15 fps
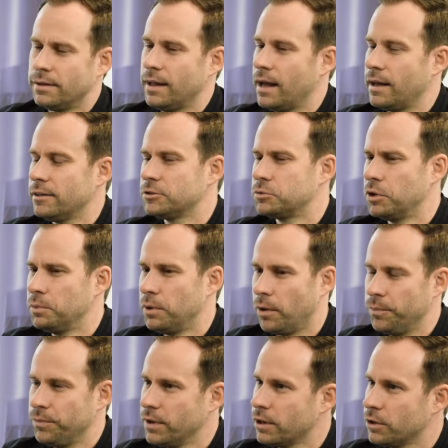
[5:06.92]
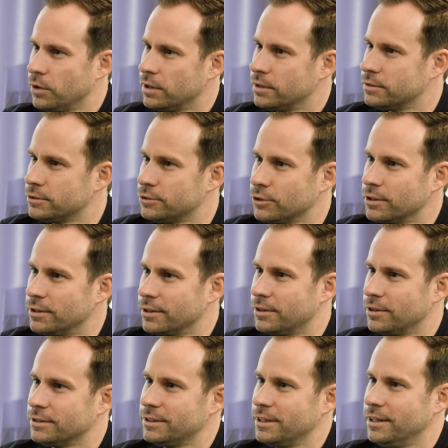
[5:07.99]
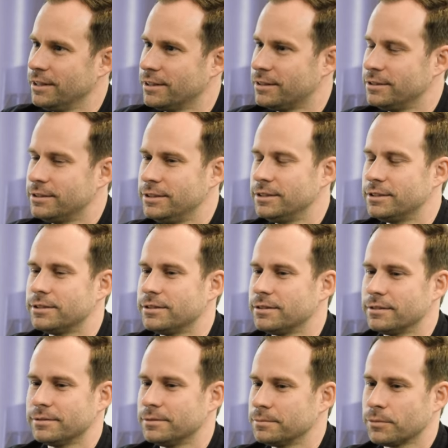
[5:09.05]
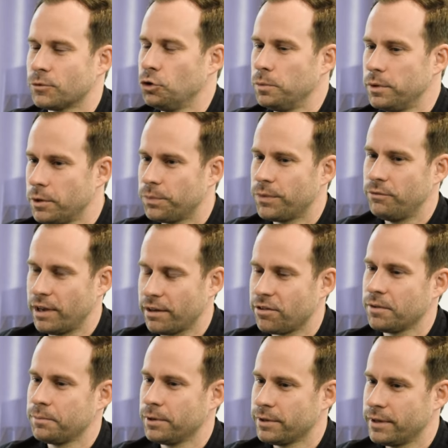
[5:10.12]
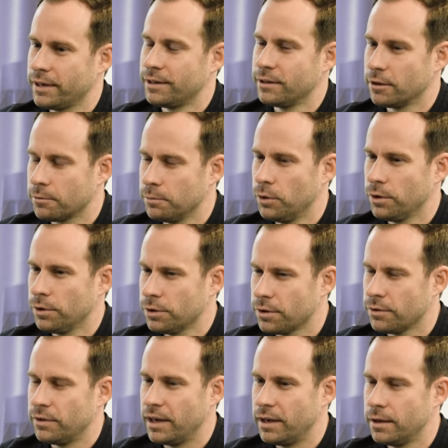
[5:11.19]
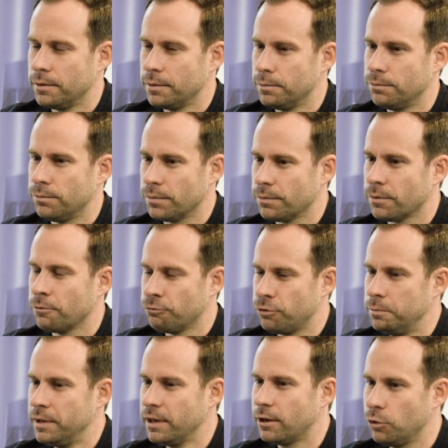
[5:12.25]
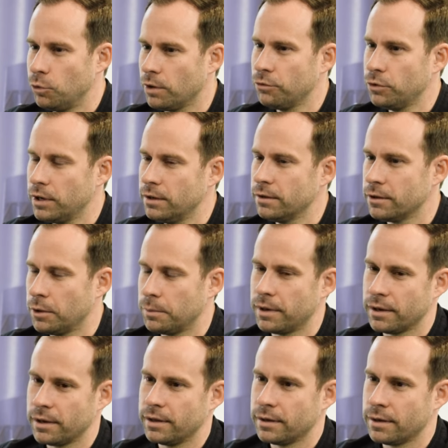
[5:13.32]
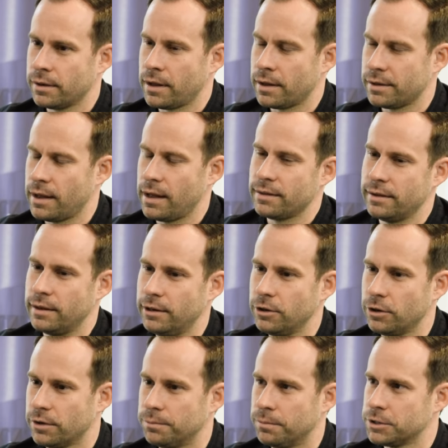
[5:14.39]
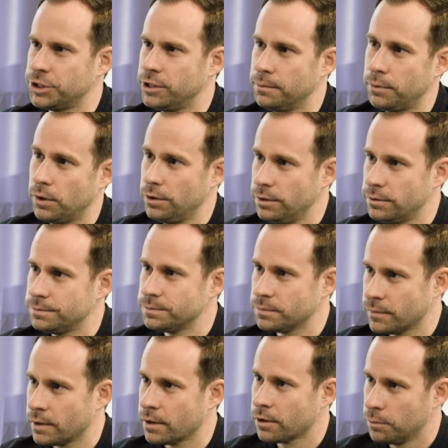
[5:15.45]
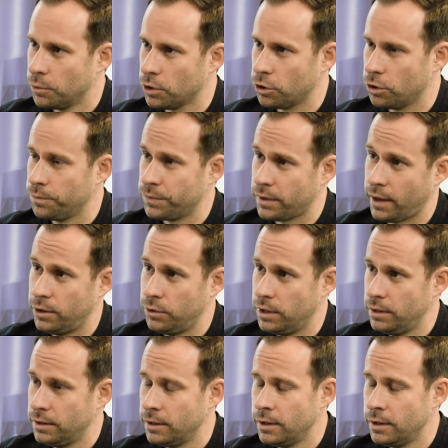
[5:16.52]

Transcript: Nein, das war überhaupt nicht klar. Ich sage ganz ehrlich, das ist, komm, ich habe den Werkzeugbautechniker gemacht, weil für mich klar war, ich habe in der HTL ja Maschinenbau gemacht gehabt, drei Jahre.